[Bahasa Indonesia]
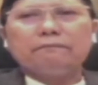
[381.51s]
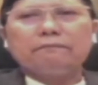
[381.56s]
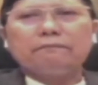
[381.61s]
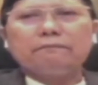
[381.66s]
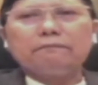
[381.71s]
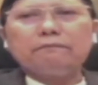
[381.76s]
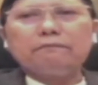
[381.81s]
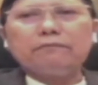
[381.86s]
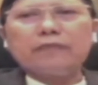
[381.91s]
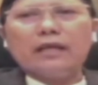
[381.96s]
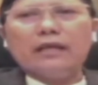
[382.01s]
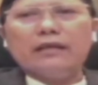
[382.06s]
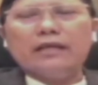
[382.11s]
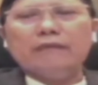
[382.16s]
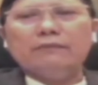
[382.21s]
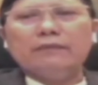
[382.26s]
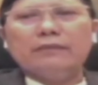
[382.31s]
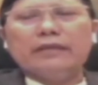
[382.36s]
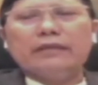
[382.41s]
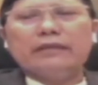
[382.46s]
dan
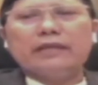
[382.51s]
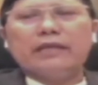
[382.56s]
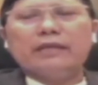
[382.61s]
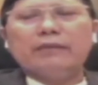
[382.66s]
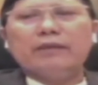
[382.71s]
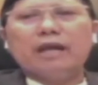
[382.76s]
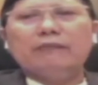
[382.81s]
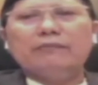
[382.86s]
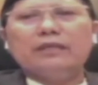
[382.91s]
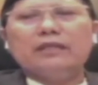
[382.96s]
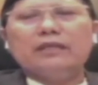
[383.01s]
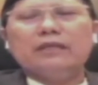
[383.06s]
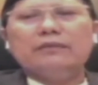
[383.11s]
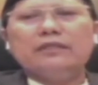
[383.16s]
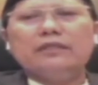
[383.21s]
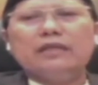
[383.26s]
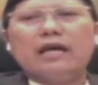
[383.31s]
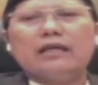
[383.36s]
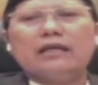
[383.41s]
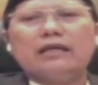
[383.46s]
pemerintah yang mengambil
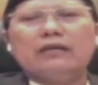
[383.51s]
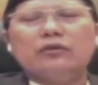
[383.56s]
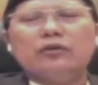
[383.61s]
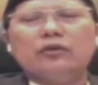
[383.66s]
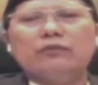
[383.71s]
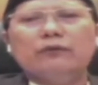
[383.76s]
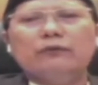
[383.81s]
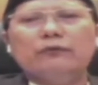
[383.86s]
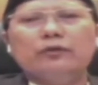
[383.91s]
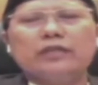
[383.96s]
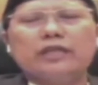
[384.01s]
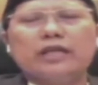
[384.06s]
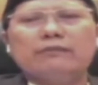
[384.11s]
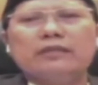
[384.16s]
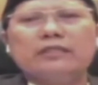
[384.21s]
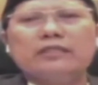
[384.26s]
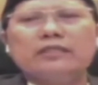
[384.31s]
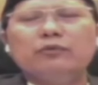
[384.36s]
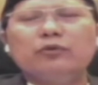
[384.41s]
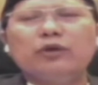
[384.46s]
kebijakan untuk memfungsikan
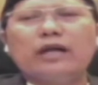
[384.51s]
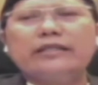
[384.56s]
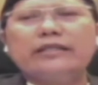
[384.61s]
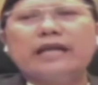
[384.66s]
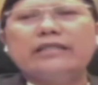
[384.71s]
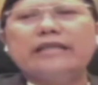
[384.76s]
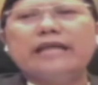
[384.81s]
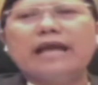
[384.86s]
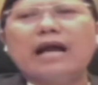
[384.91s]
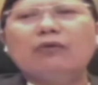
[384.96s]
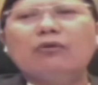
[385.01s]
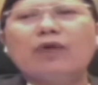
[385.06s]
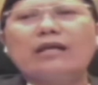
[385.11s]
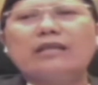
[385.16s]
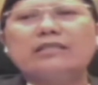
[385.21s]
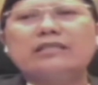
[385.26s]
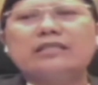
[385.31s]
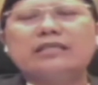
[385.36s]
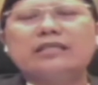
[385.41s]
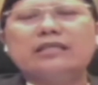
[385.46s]
masjid bukan yang
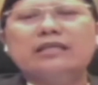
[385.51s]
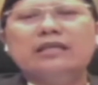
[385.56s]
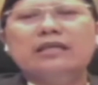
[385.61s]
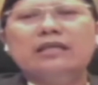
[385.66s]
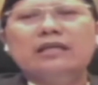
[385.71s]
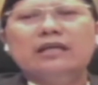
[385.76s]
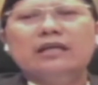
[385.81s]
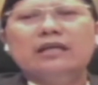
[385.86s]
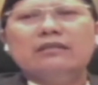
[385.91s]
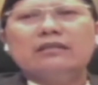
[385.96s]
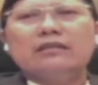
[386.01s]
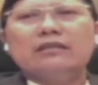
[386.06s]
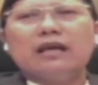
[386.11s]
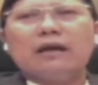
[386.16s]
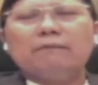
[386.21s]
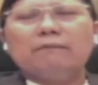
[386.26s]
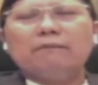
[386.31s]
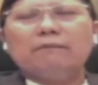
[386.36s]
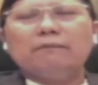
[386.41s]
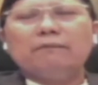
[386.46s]
diawasi
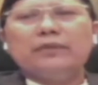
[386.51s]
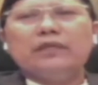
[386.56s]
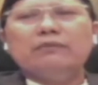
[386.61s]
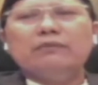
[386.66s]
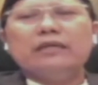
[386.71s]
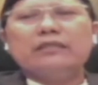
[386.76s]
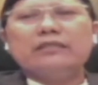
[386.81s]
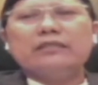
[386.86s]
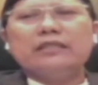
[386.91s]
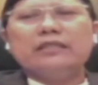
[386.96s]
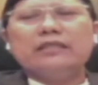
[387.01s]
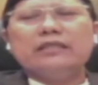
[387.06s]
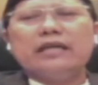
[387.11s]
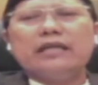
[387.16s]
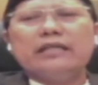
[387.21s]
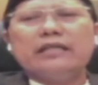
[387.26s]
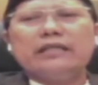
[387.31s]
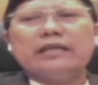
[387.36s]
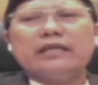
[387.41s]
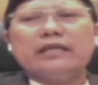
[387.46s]
tetapi masjid
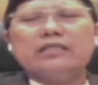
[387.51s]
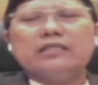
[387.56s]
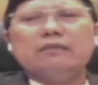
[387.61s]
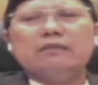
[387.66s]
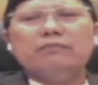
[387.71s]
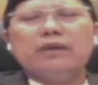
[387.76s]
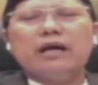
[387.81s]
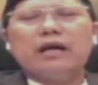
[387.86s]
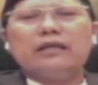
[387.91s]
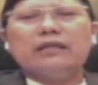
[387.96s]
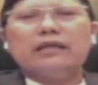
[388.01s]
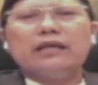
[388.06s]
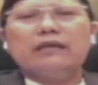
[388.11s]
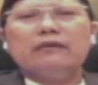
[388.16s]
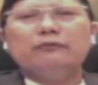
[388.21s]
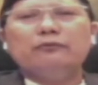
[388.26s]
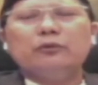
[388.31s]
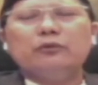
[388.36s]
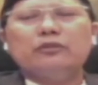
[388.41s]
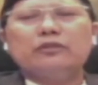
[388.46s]
dijadikan
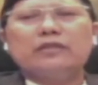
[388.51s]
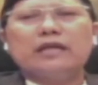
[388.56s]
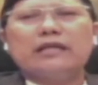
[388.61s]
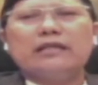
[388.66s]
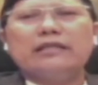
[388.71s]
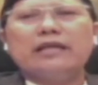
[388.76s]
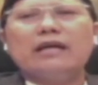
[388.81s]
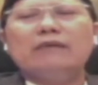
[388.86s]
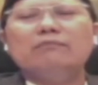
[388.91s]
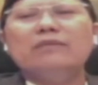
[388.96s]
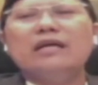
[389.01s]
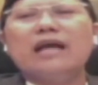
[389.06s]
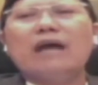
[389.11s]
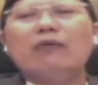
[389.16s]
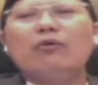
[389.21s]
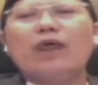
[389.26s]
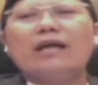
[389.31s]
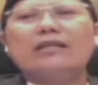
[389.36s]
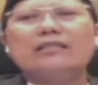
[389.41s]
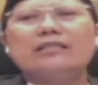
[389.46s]
sebagai pusat yang
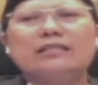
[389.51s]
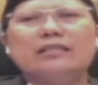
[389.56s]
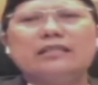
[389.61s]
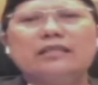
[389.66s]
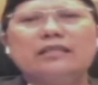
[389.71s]
mengawasi